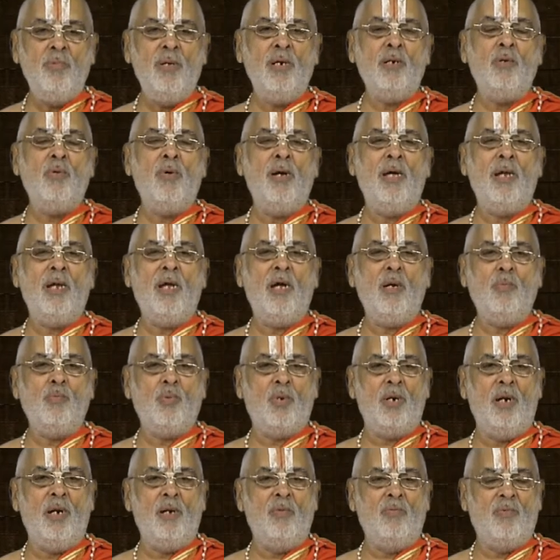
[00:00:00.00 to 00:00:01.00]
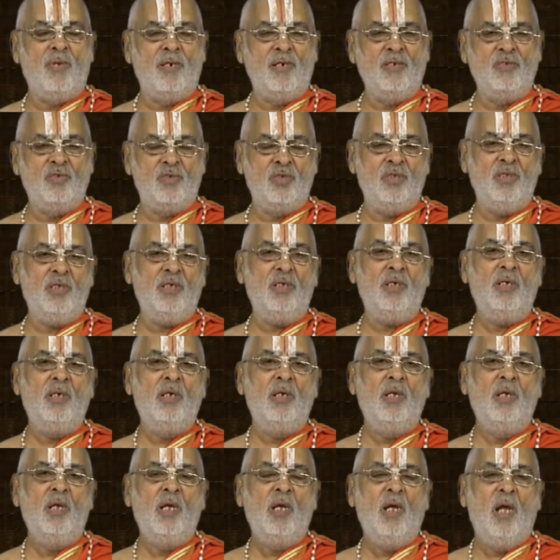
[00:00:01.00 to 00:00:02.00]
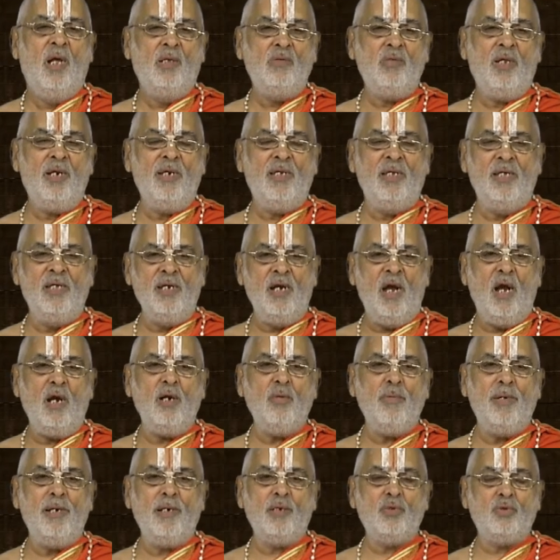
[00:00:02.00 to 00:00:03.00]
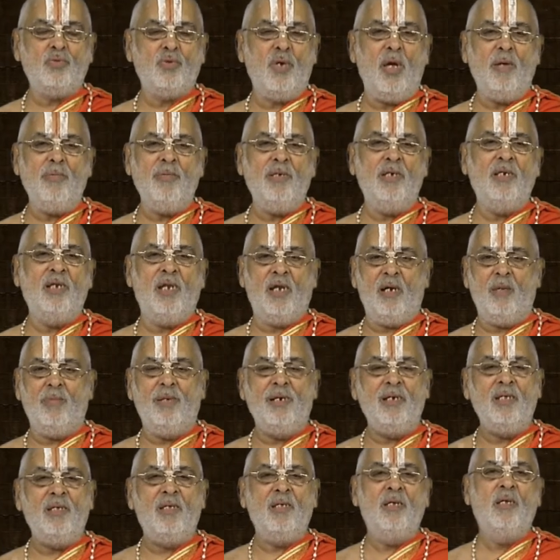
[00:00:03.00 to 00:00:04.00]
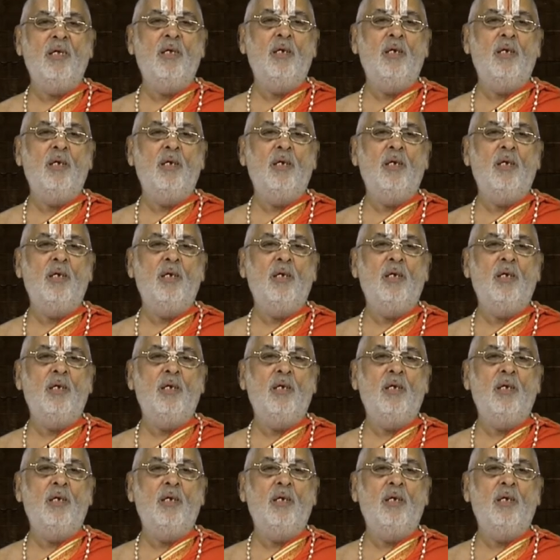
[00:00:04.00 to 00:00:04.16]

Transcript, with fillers: మనకు వారాహ పురాణం వర్ణించింది అందువల్ల ఈనాడు మనకు స్వామి నిలబడి